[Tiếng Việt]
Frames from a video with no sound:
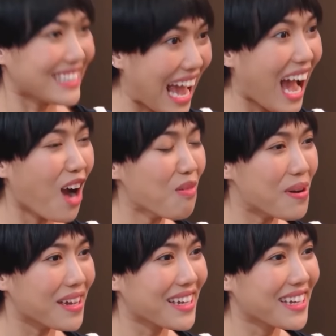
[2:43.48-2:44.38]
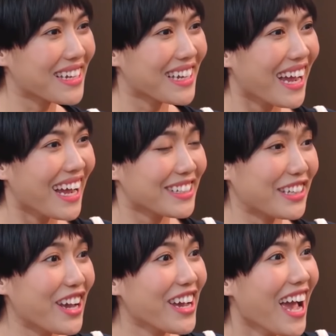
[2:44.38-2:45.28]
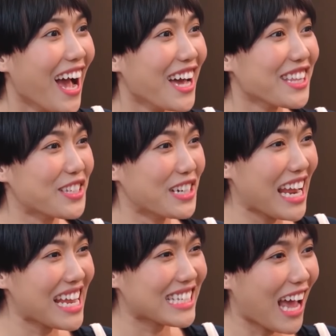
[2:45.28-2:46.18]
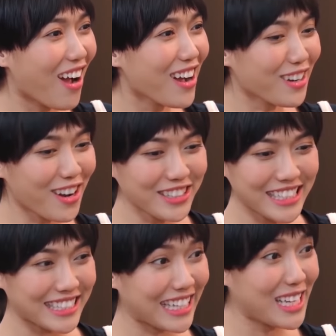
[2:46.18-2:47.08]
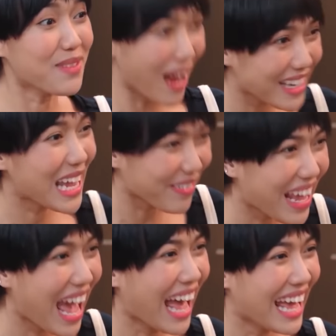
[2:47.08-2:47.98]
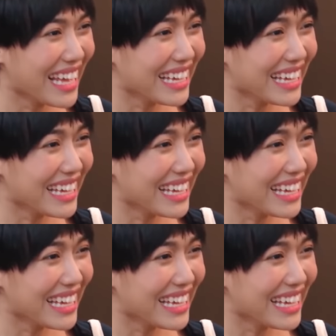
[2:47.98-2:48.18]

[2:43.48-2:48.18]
dạ không chị ơi à, từ nay về sau có gì chị giúp đỡ cho em nha